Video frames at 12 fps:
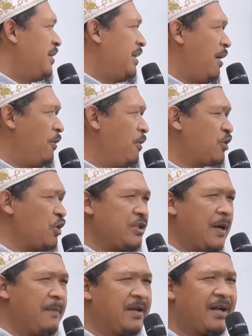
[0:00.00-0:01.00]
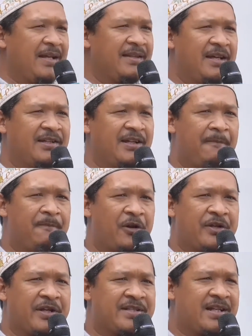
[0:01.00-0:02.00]
pembebasan lahan.
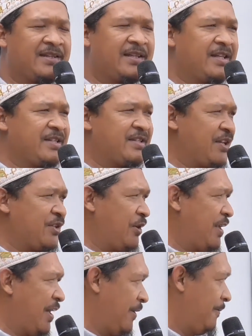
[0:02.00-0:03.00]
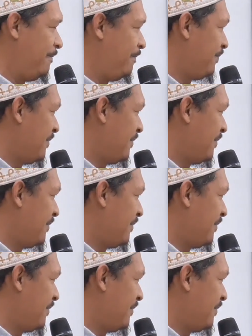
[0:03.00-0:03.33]
Sementara beberapa warga yang